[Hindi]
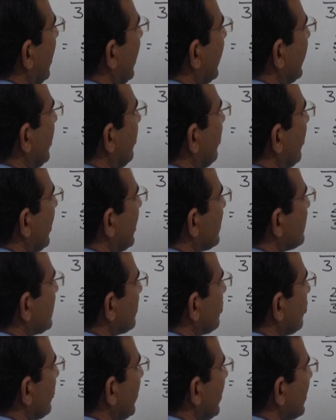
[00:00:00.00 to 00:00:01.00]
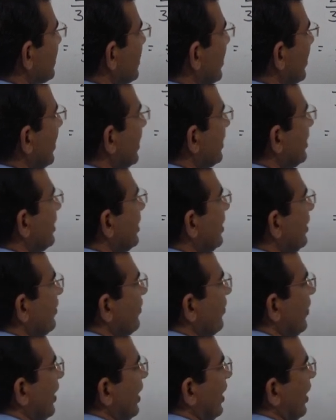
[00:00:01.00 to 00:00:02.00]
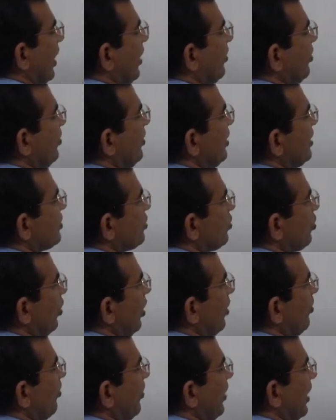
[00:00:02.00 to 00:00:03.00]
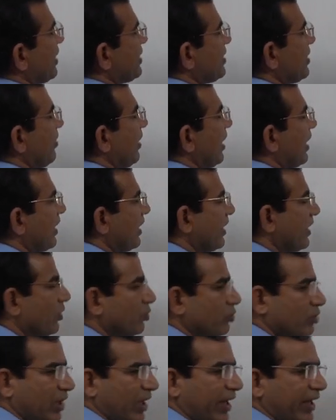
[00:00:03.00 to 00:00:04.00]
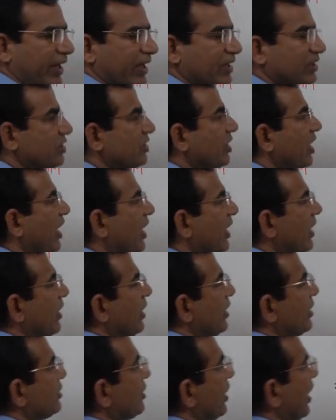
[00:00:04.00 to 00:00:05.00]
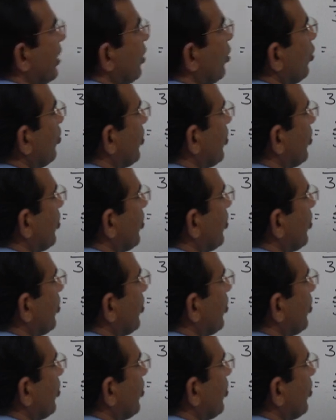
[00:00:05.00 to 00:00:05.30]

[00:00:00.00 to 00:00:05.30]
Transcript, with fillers: आगे प्लस है तो प्लस लगा देंगे अब बीस को हम पाँच से भाग करेंगे उत्तर आएगा चार चार को